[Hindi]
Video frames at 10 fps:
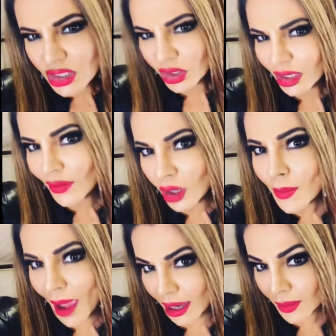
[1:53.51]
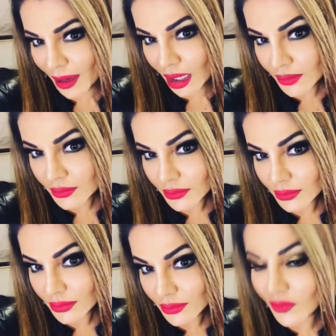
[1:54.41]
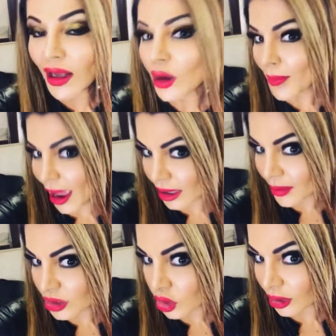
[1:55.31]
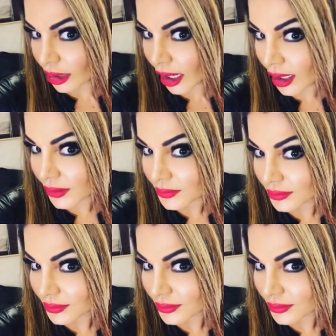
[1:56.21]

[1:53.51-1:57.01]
चिट्टी विल यू मैरी मी विल यू मैरी मी चिट्टी